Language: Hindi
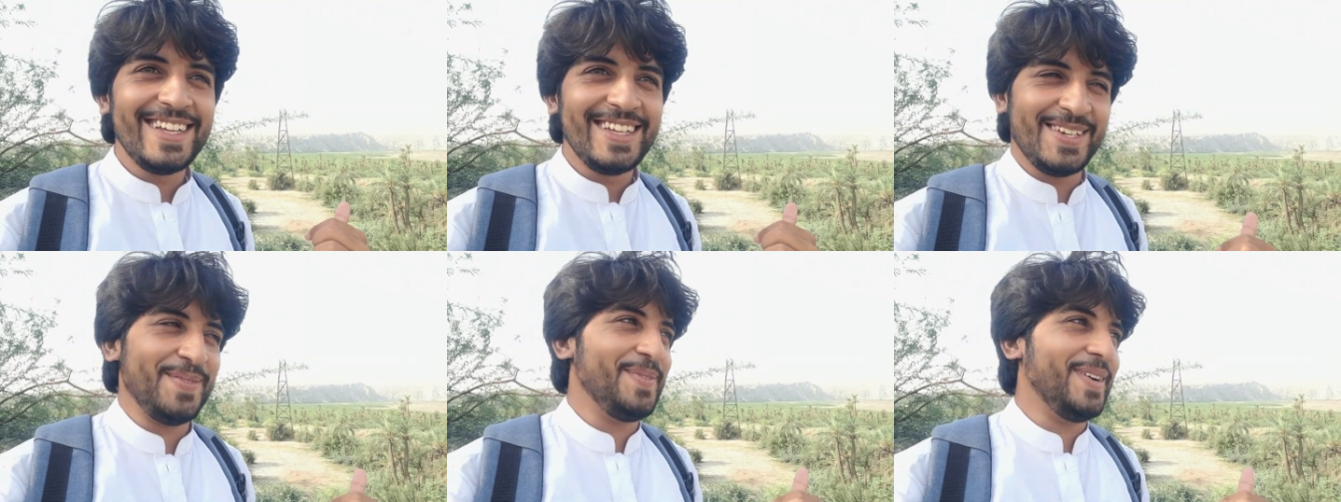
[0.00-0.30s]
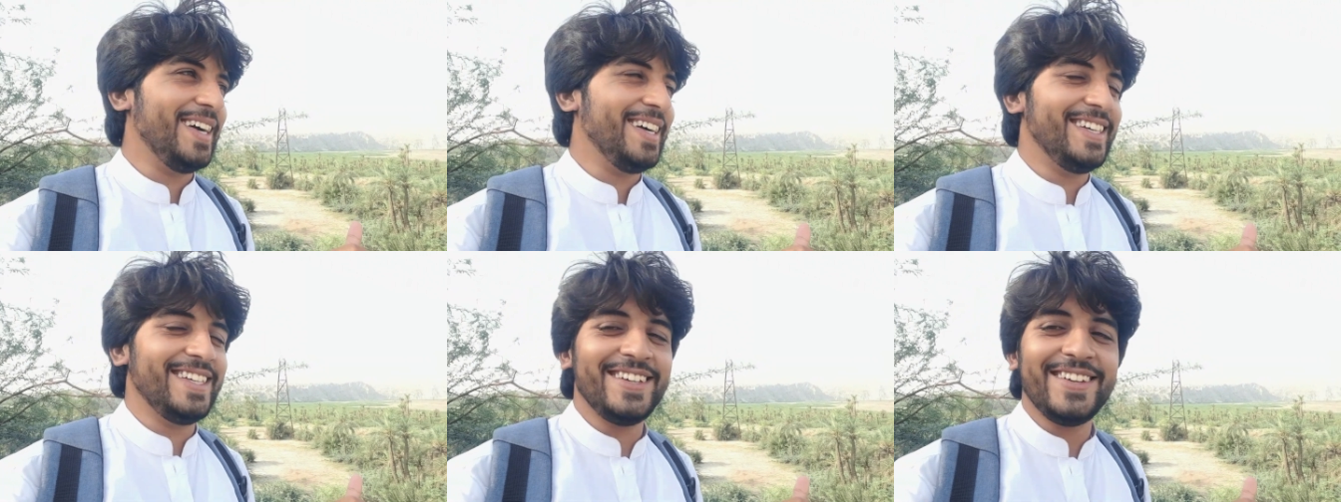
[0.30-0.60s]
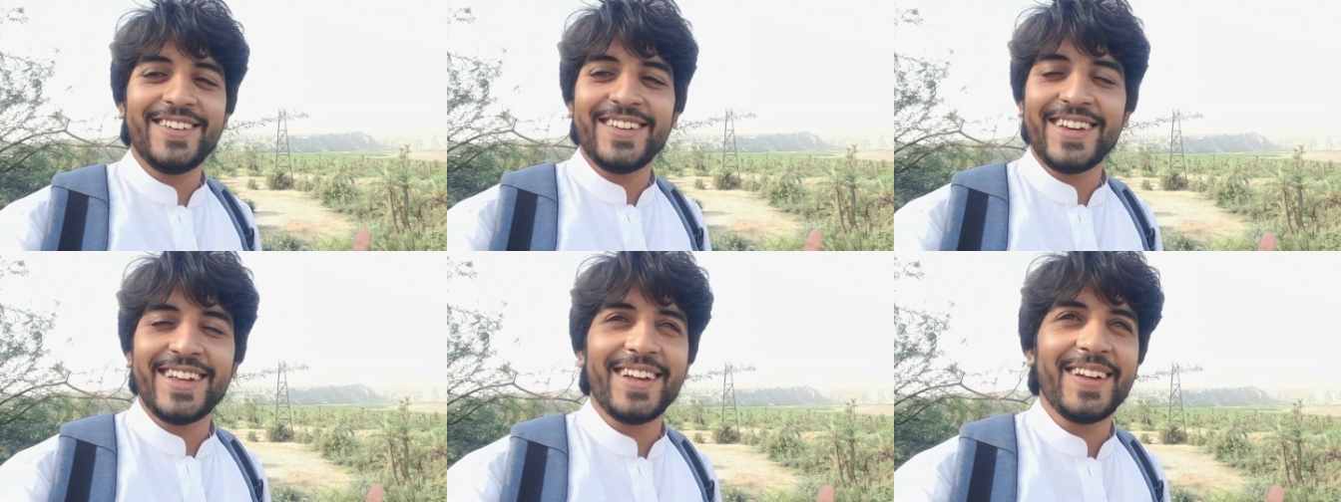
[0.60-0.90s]
ये
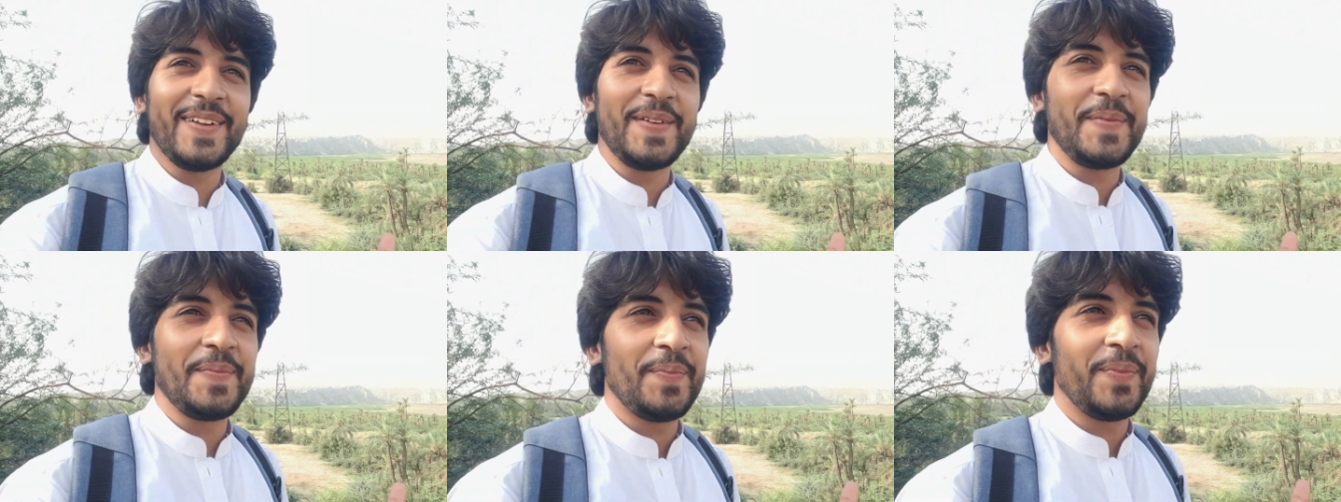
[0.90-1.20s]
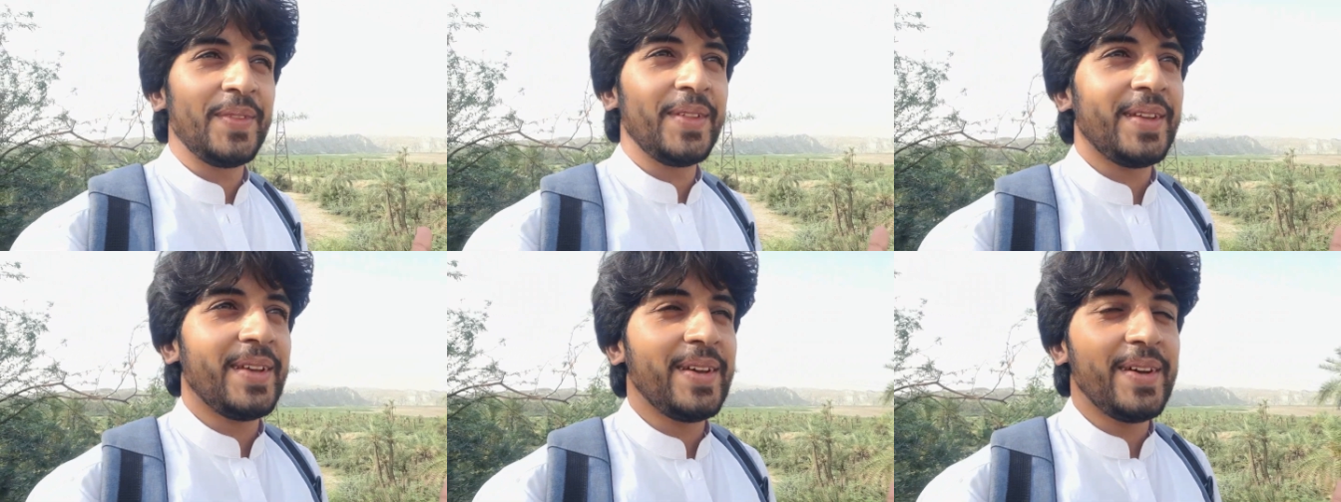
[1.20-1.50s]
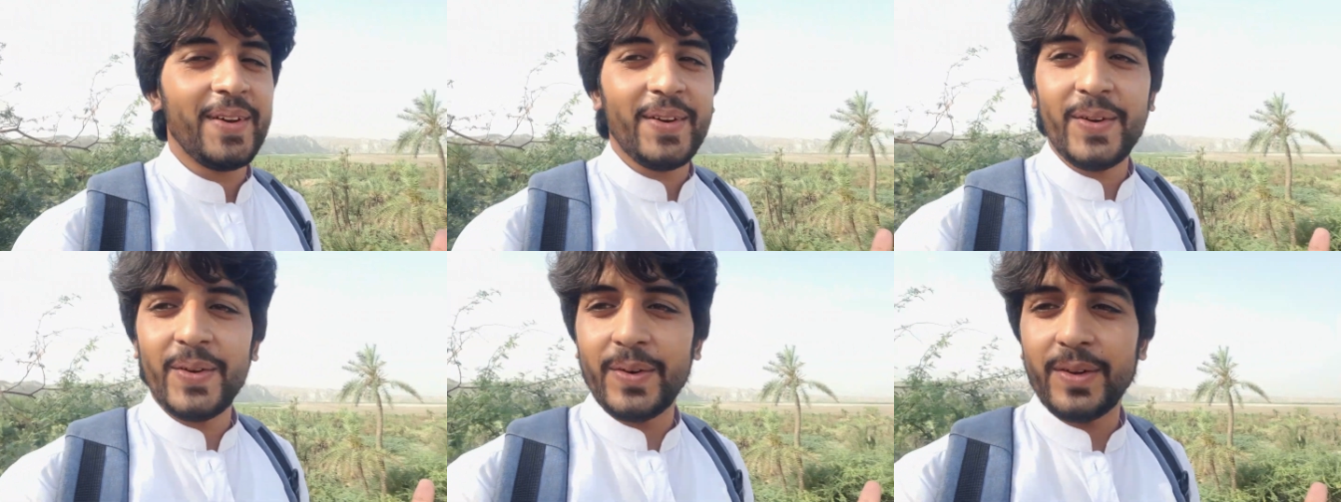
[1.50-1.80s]
पार्टी हो रही है
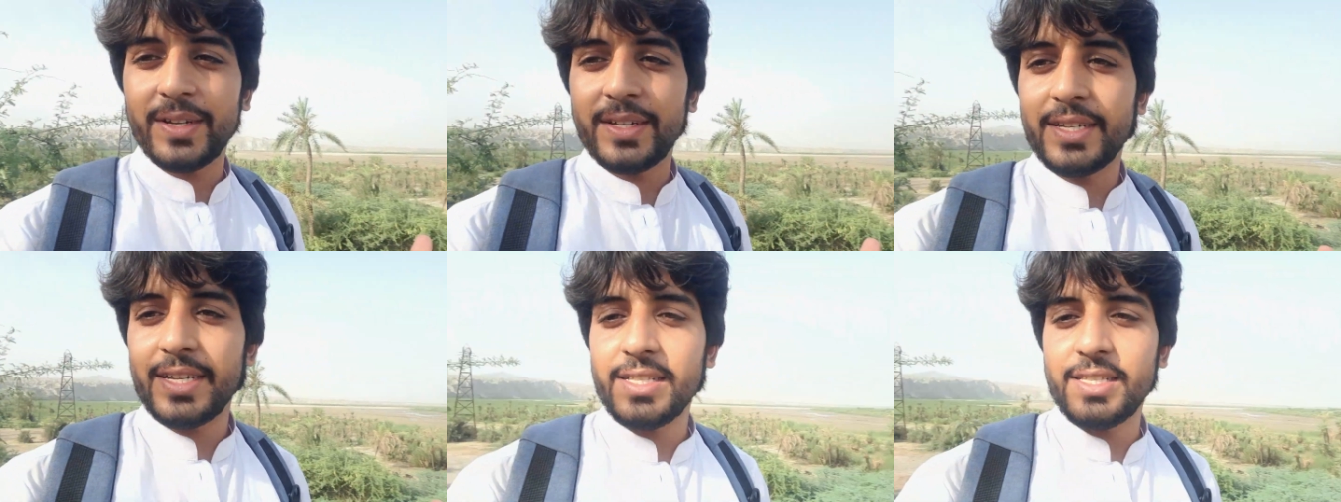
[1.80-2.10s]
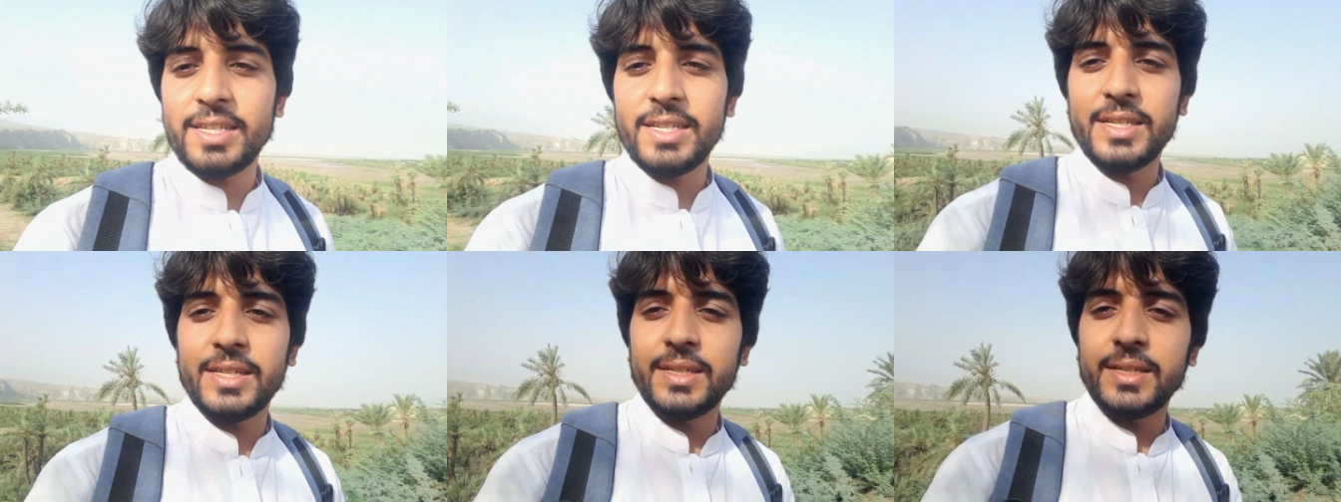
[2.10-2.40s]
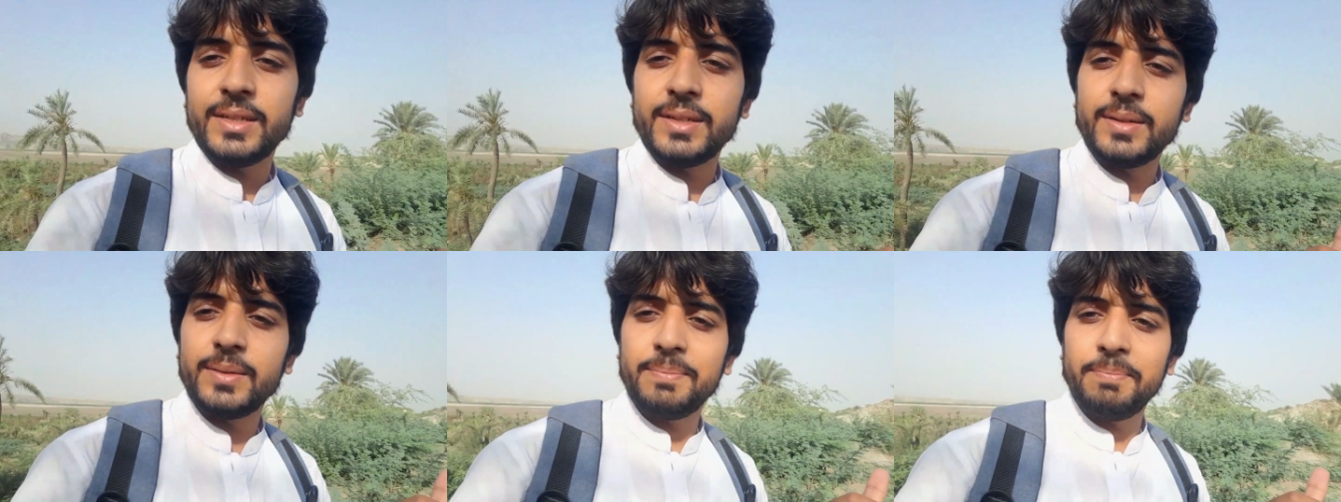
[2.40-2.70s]
और ये जी
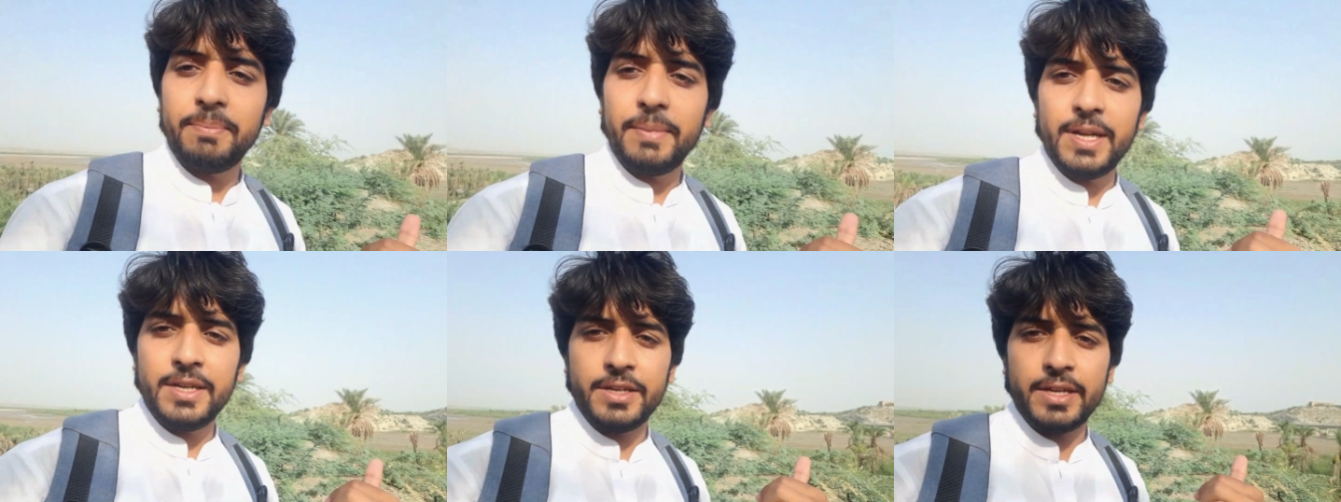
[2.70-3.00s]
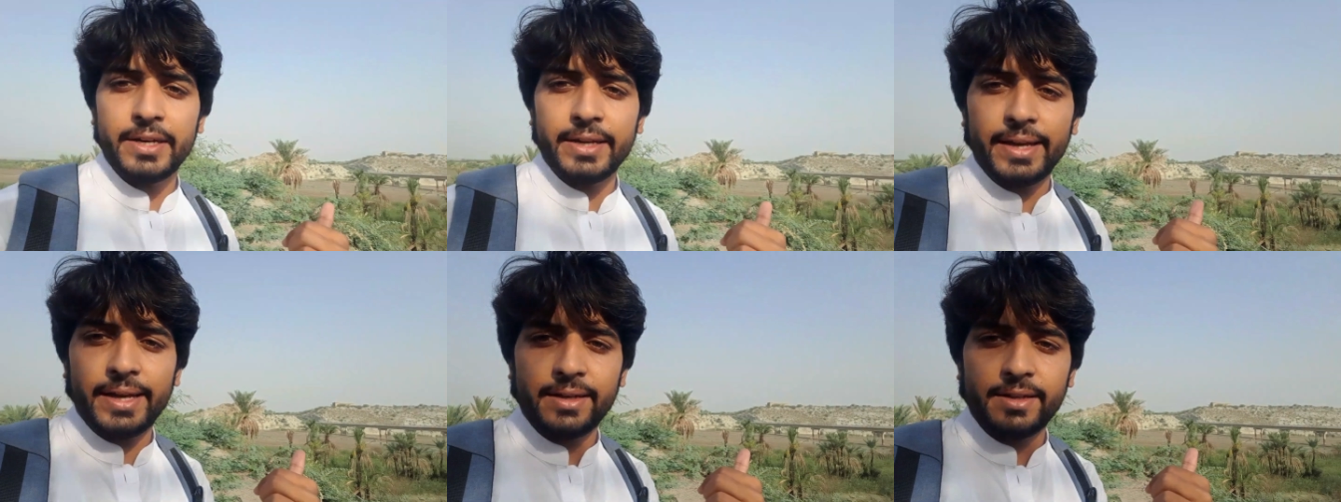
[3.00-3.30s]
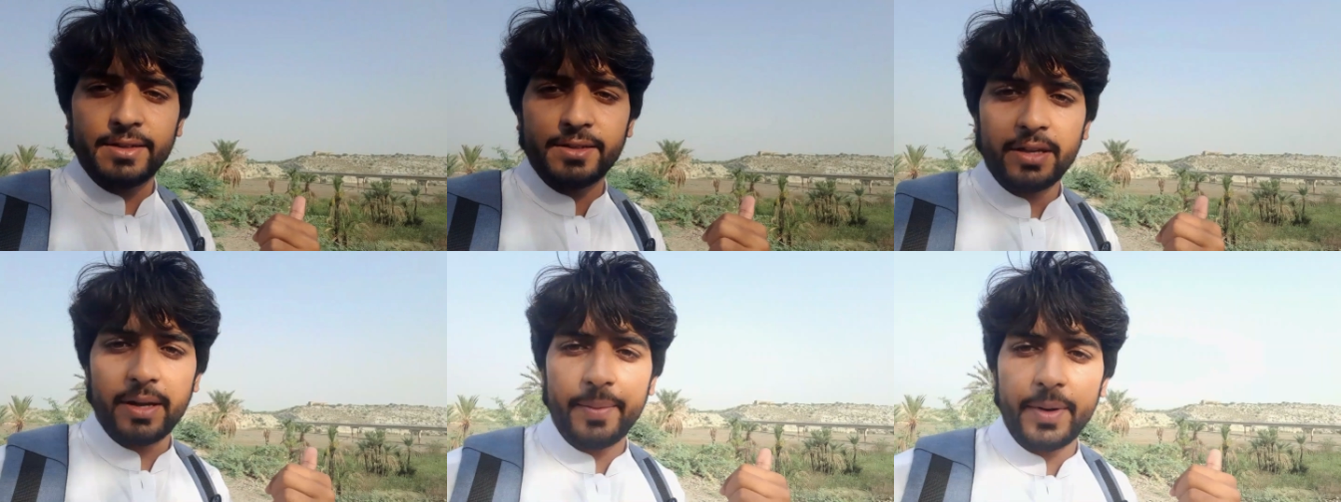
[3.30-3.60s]
मेंशन
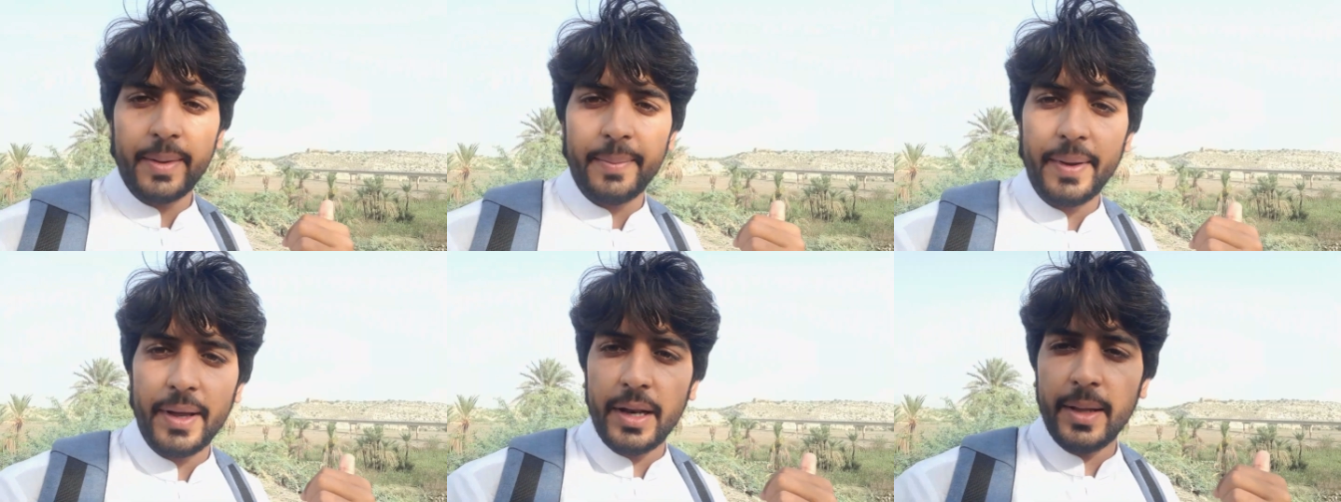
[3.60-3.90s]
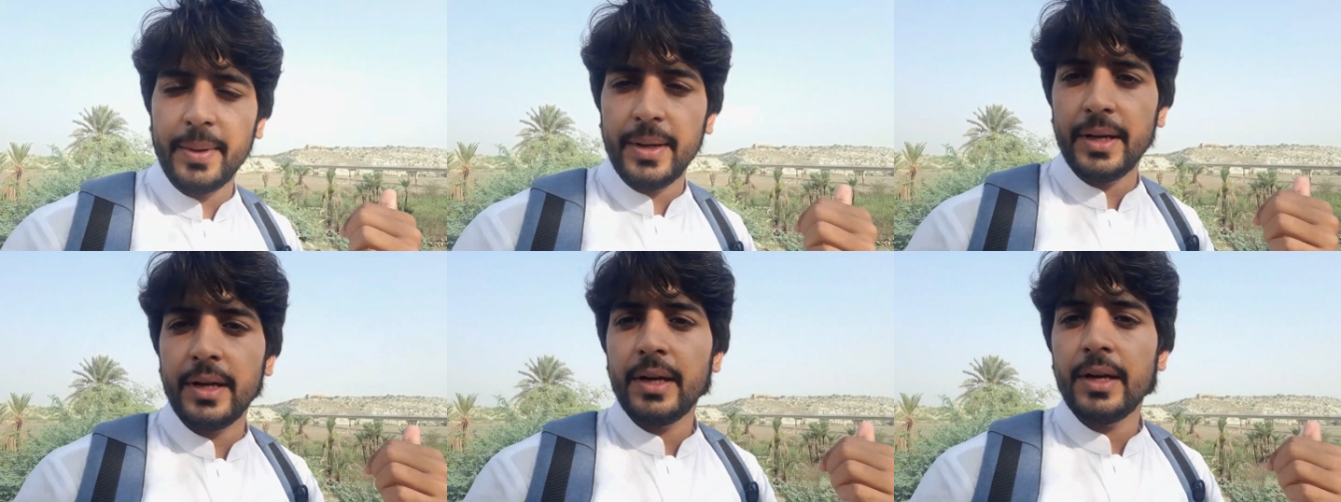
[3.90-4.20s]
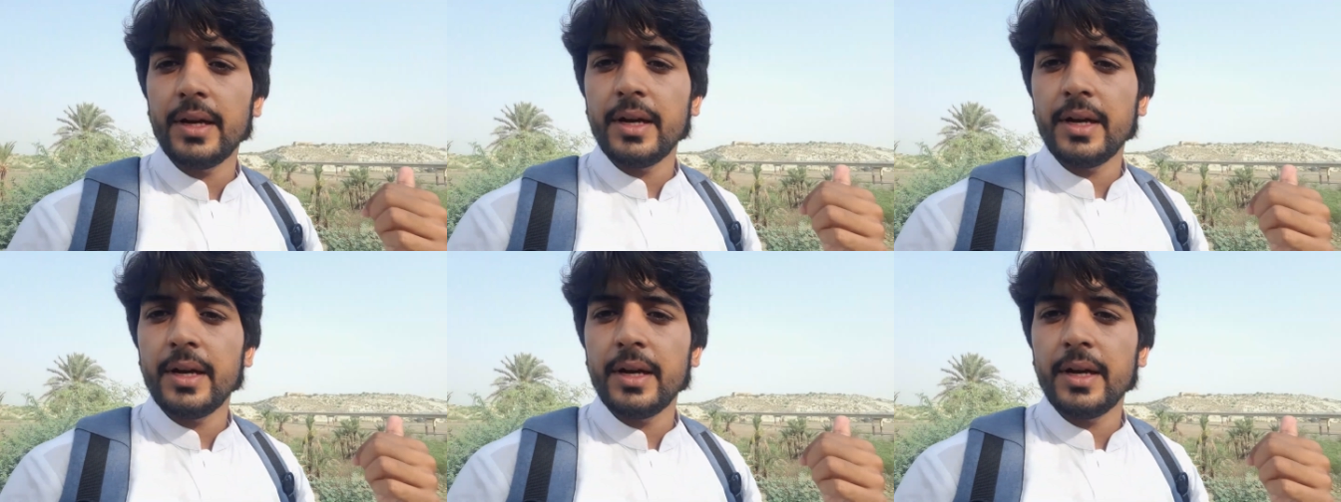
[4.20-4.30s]
किया सर मैंने पहले भी